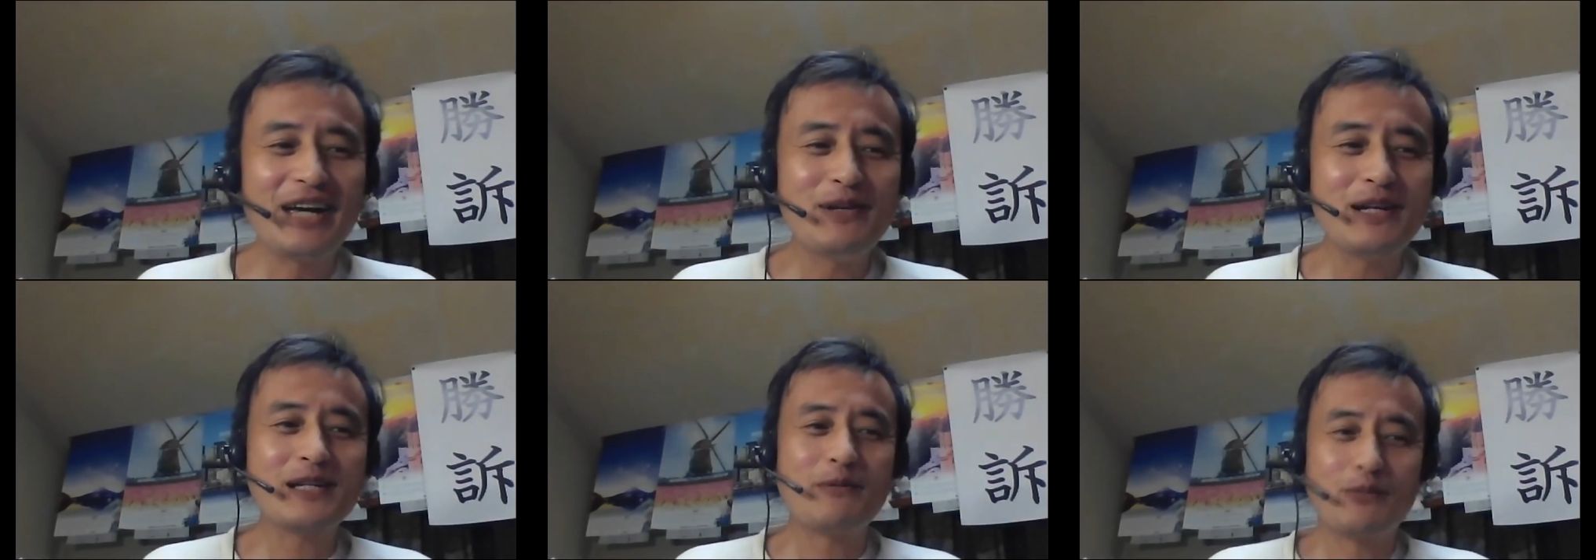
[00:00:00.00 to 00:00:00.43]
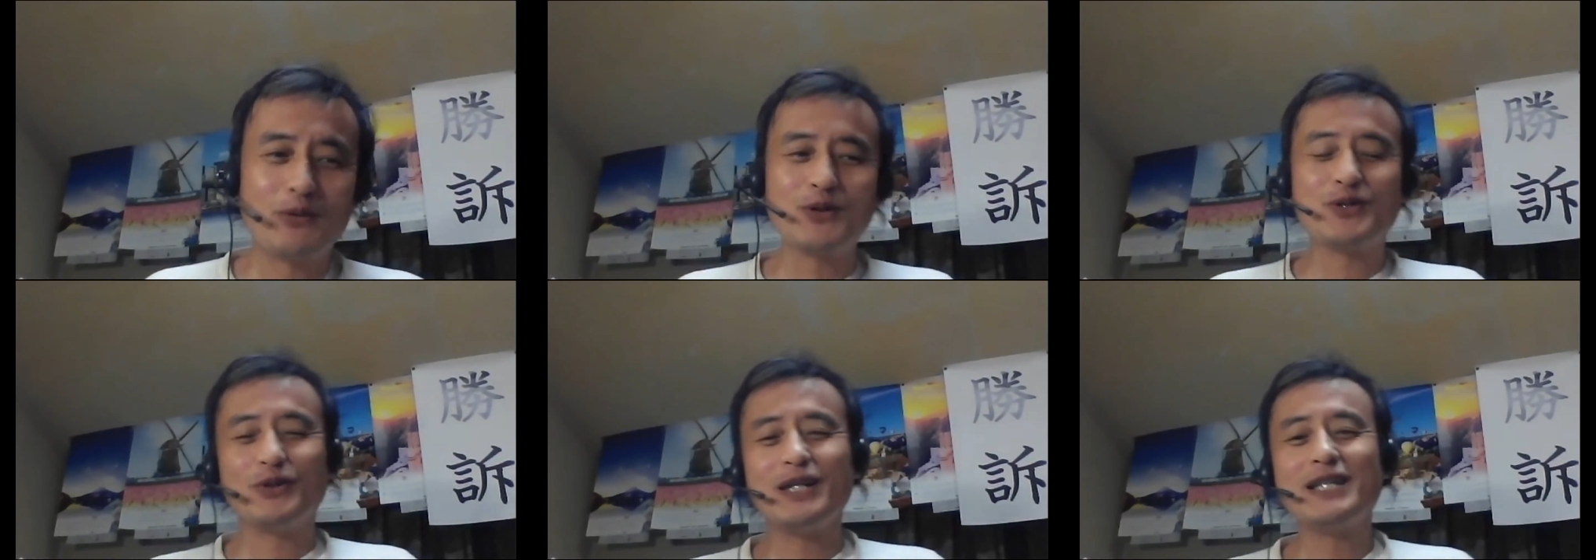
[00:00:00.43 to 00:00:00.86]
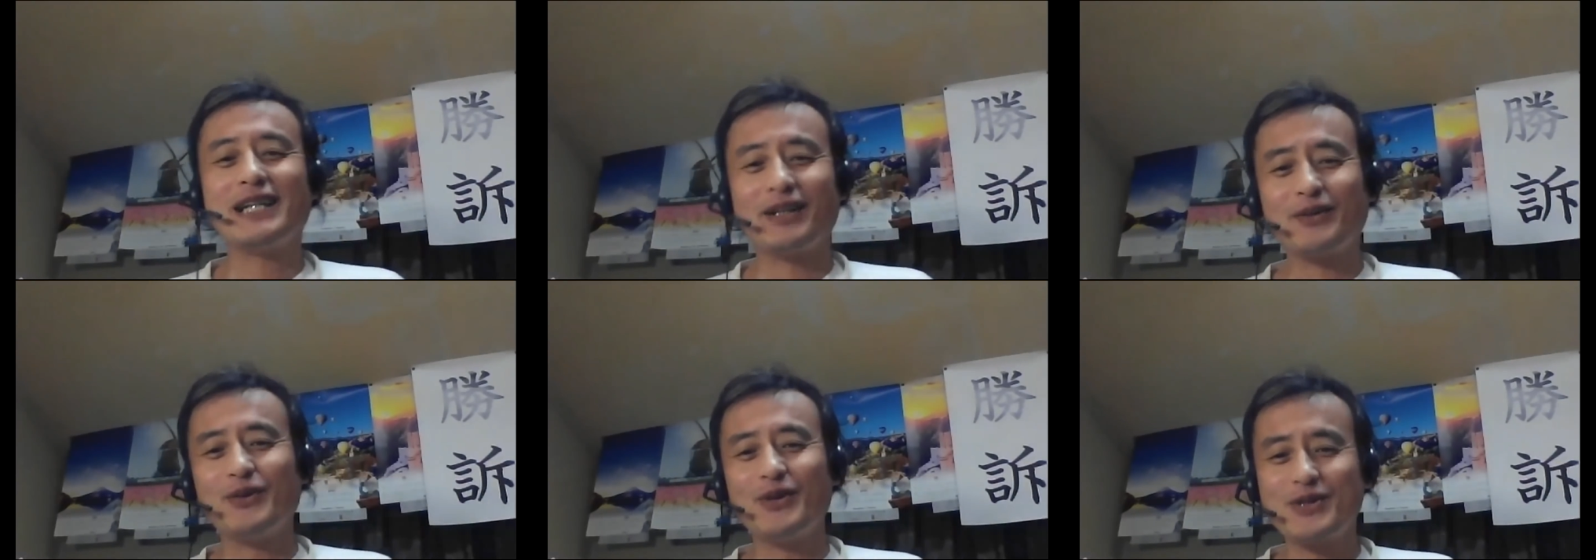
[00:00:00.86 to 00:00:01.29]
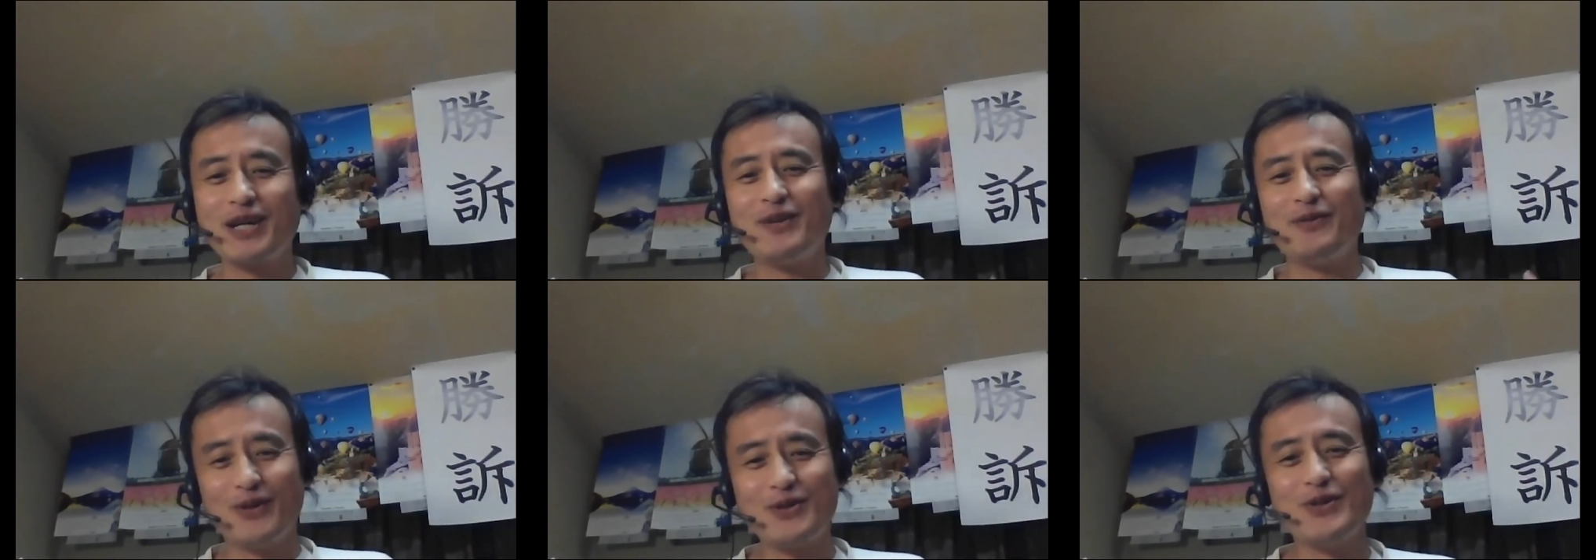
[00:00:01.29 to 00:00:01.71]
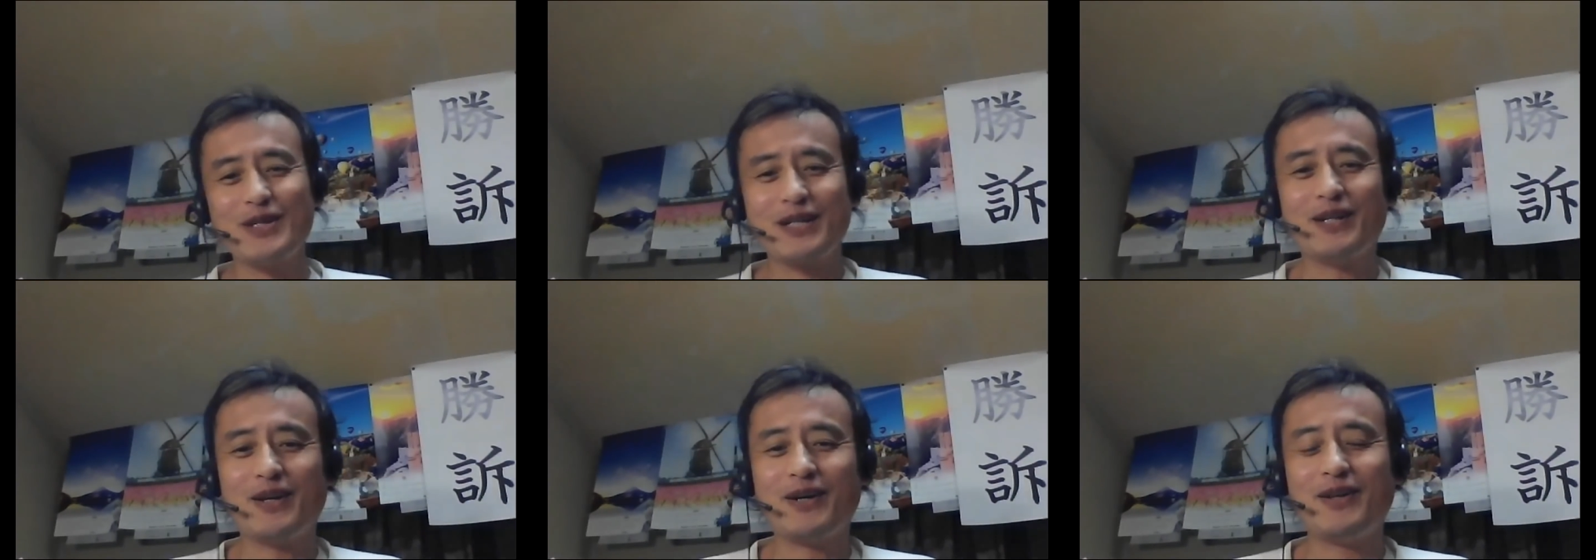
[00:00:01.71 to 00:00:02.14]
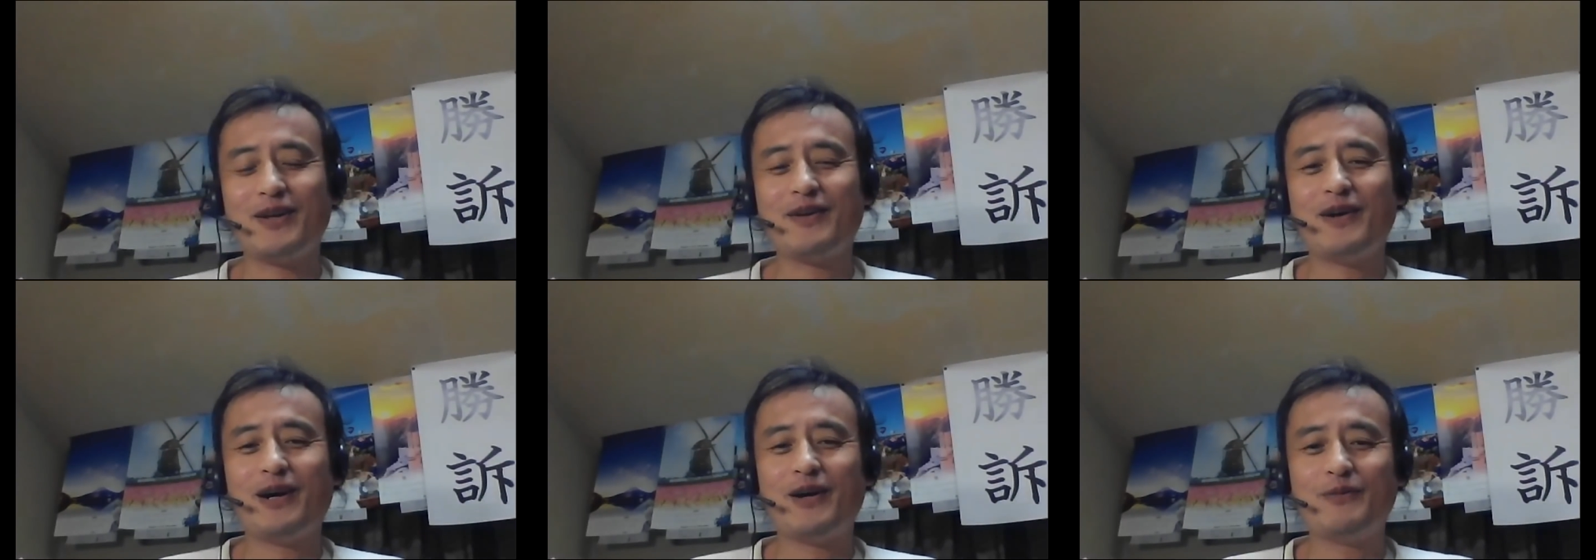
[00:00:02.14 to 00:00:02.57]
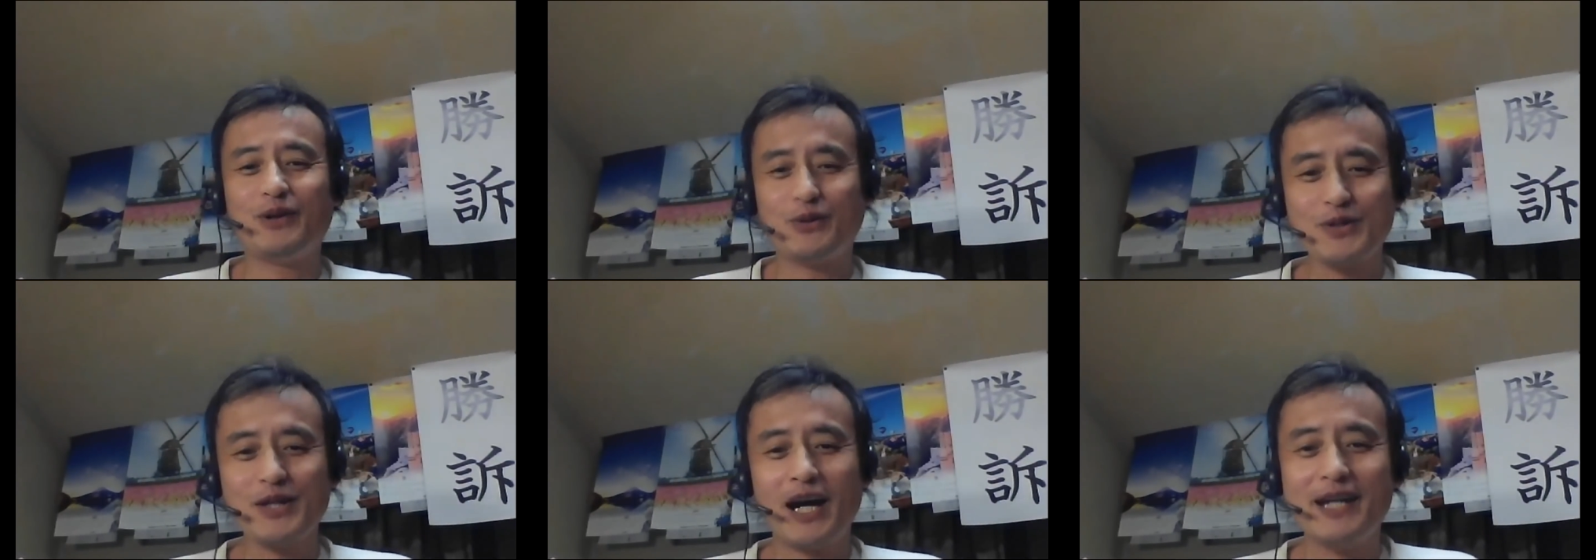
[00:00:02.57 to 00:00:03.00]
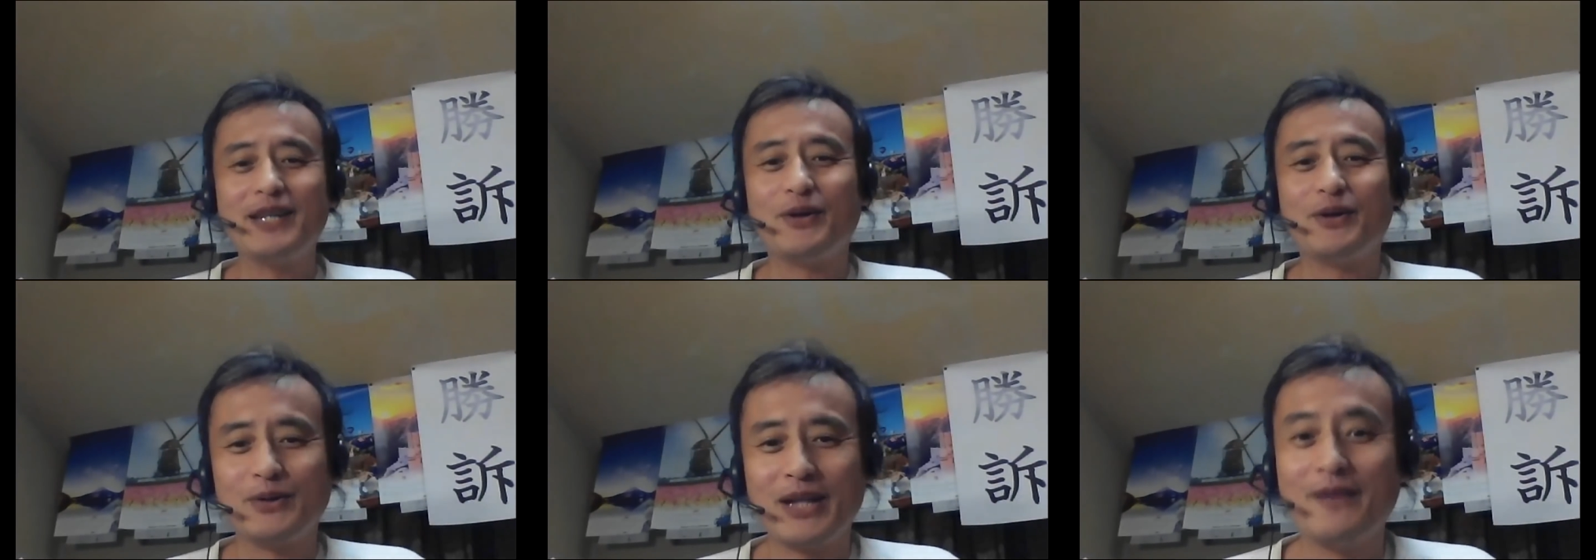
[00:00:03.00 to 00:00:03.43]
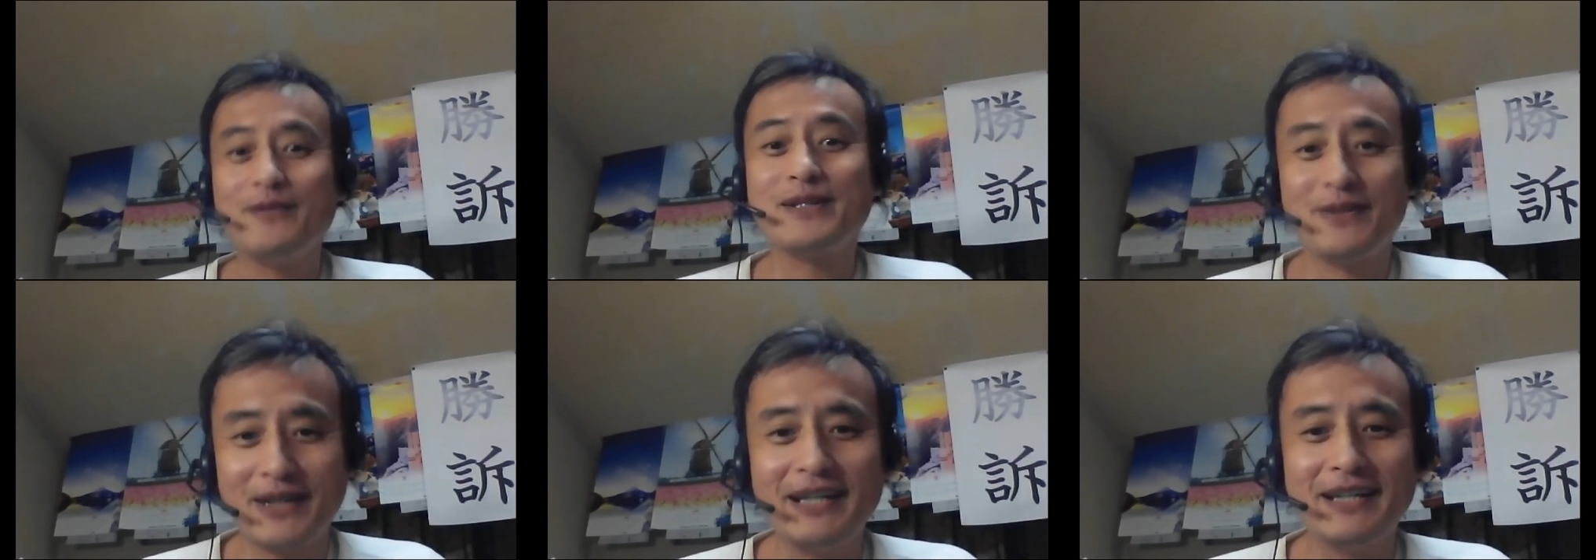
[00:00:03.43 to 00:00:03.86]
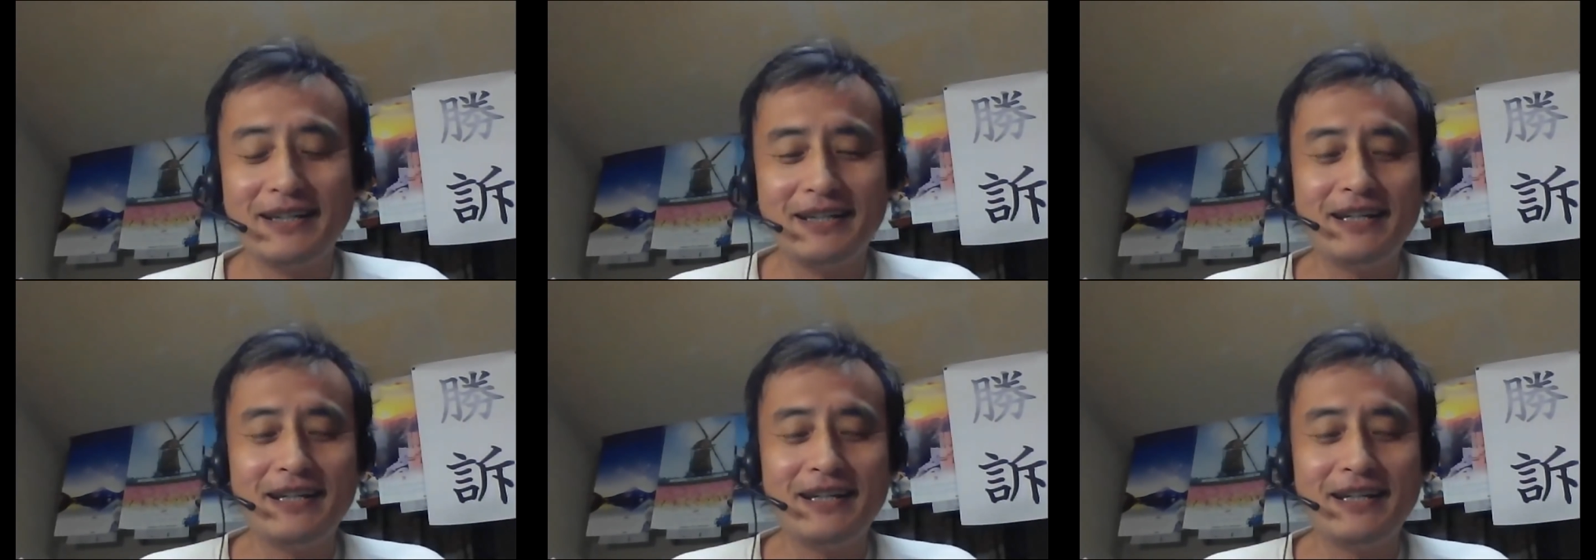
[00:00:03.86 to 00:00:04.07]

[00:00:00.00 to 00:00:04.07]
えー、皆さん傍聴ですかと、この事件の傍聴ですかって聞れて、あのまあ、当然、はいって答えますよね。